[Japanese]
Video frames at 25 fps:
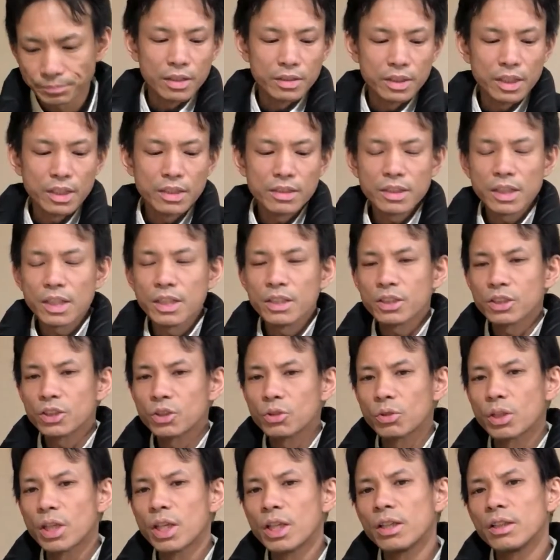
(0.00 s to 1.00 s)
潜在意
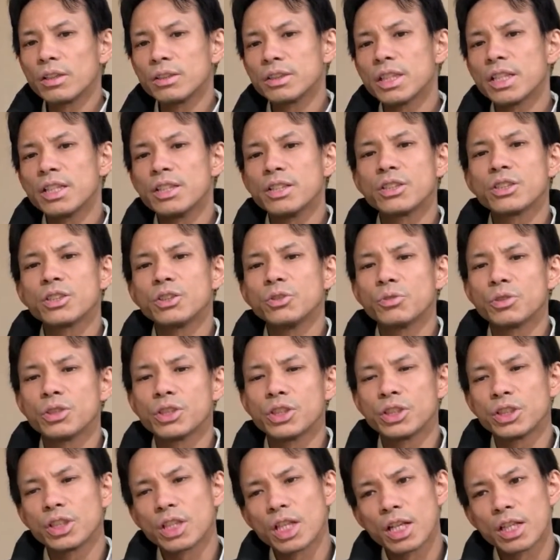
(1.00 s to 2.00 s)
識と顕在意識の
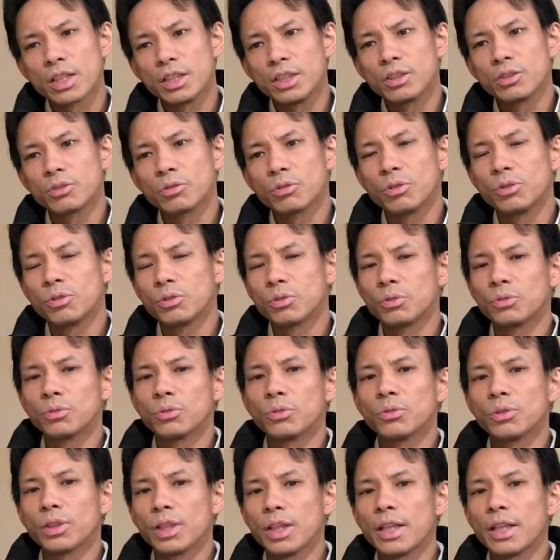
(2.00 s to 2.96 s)
違いということ